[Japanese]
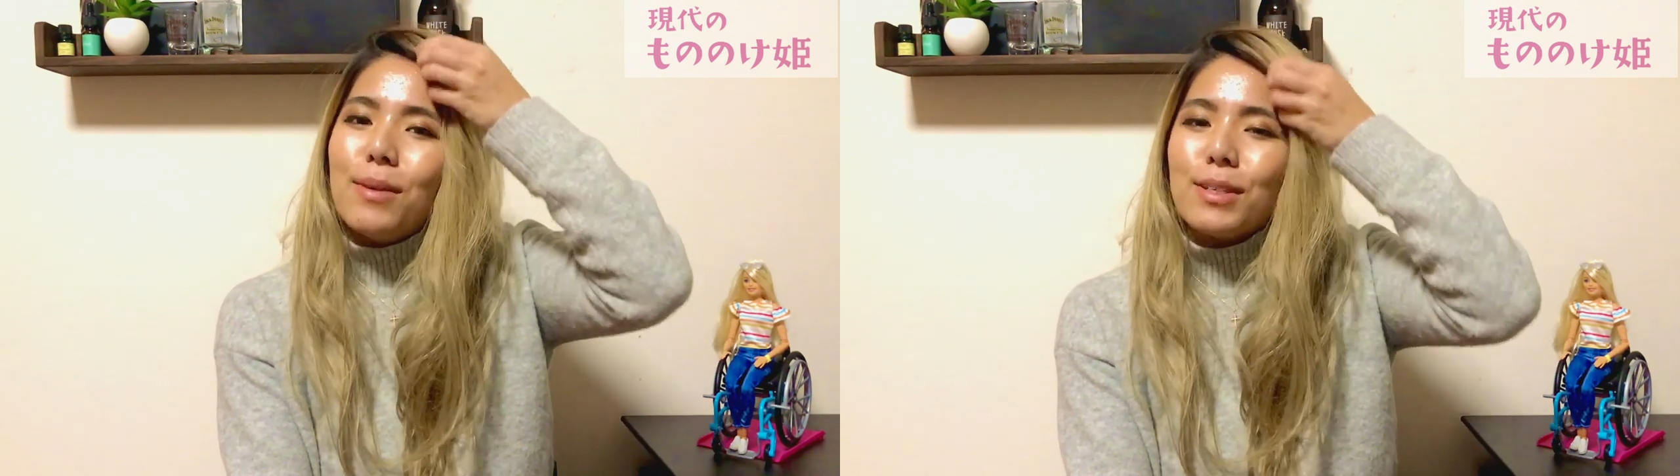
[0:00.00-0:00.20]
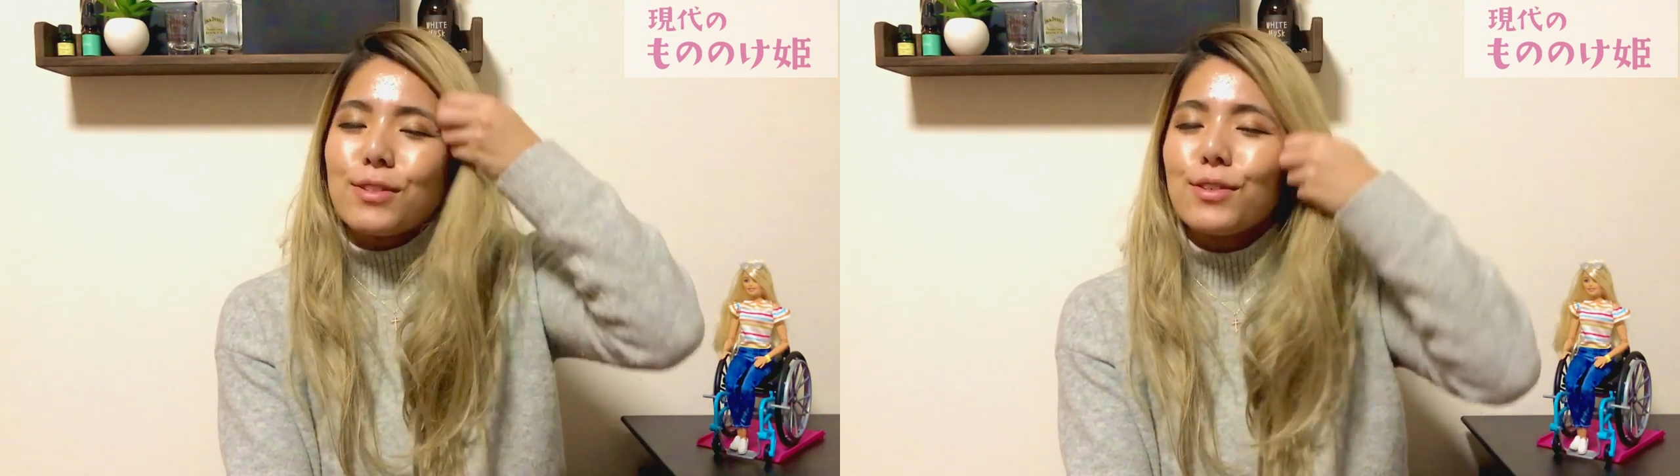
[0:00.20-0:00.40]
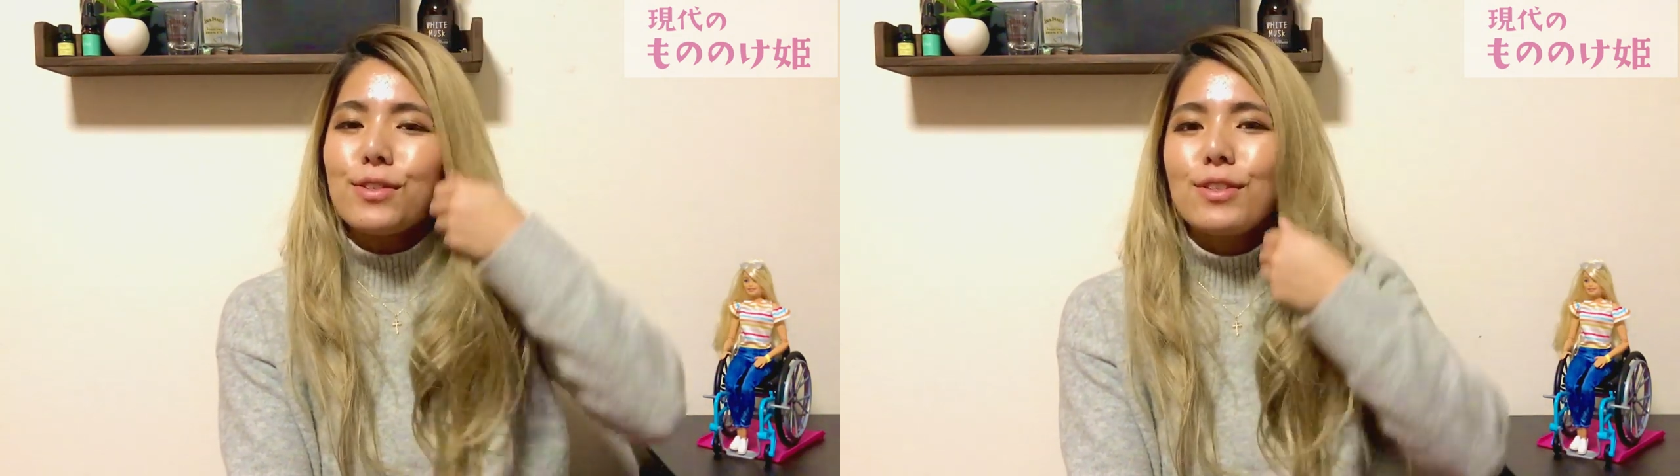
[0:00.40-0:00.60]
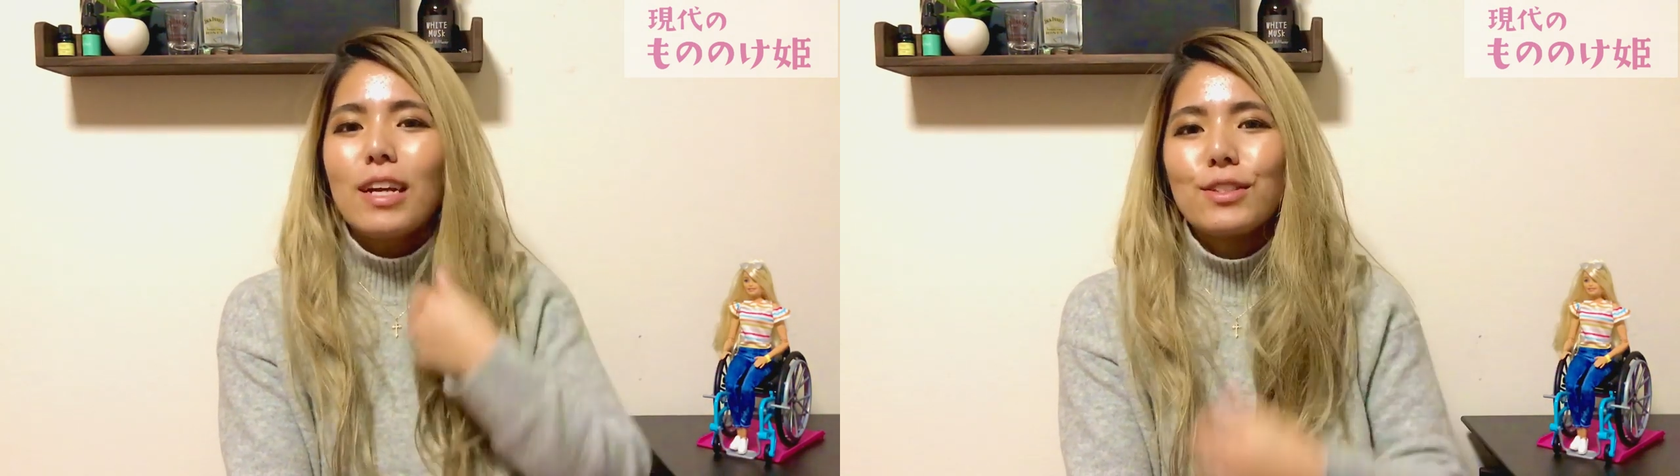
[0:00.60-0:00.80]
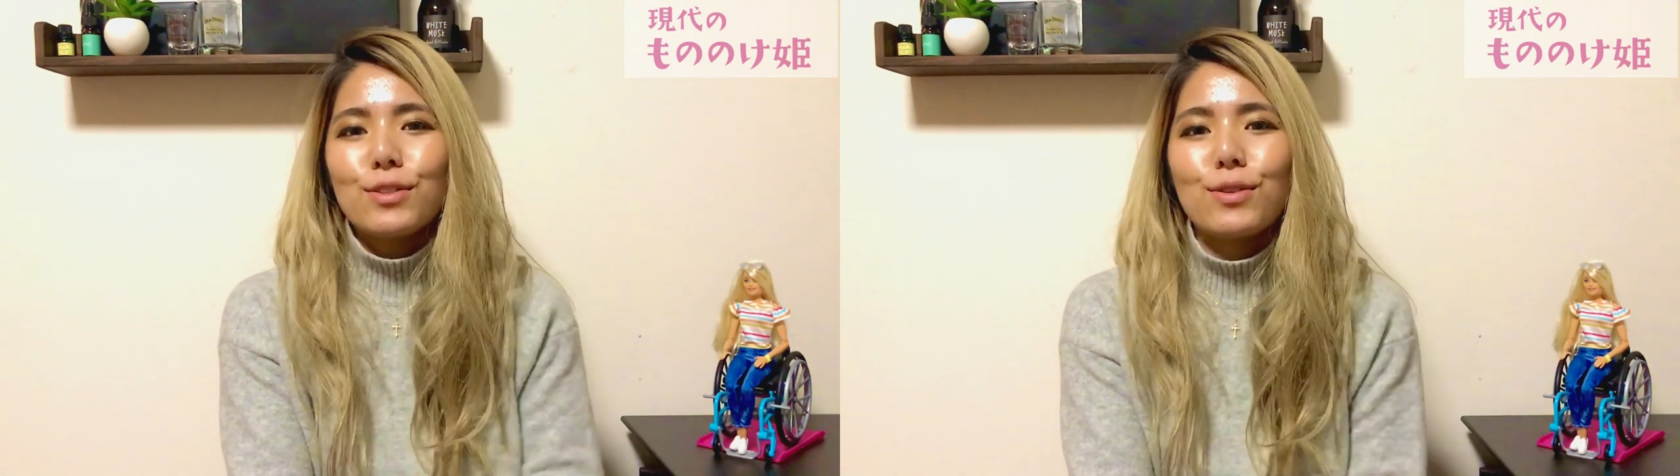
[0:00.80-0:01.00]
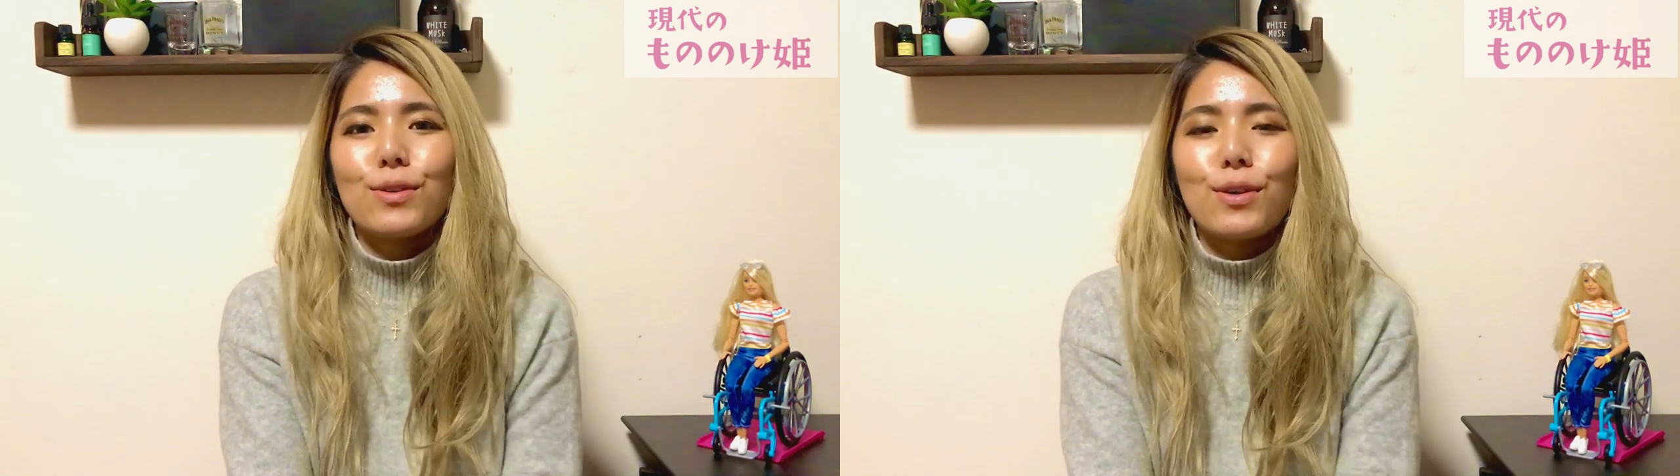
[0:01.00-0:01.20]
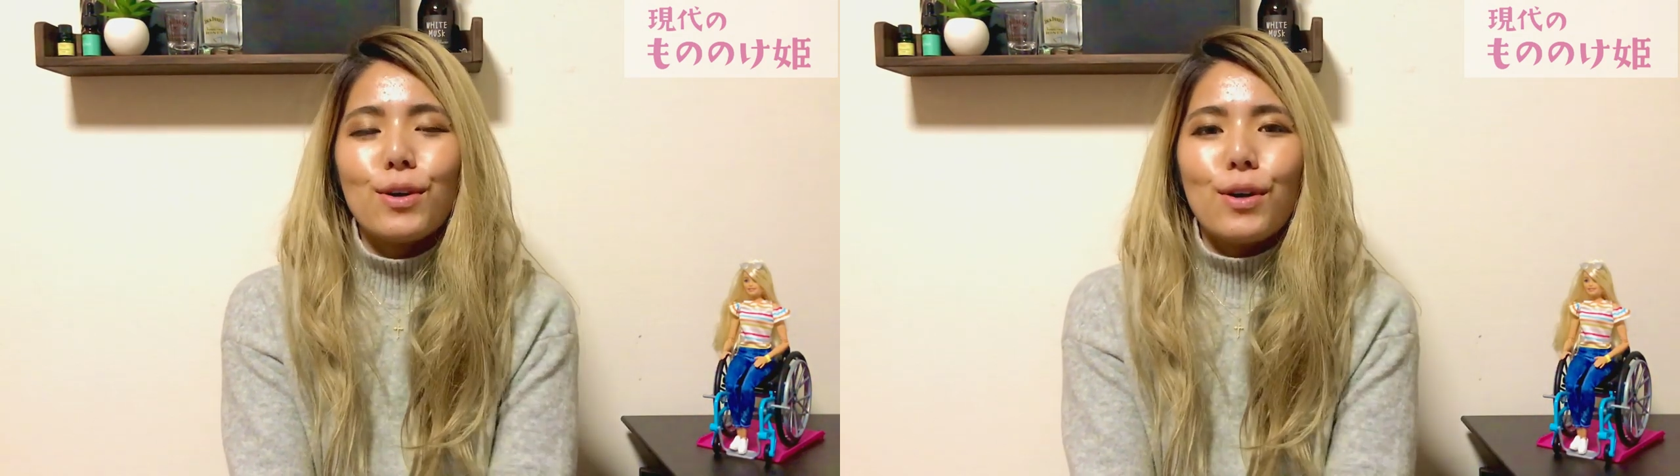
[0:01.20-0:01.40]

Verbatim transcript: まあ、そういうラジオ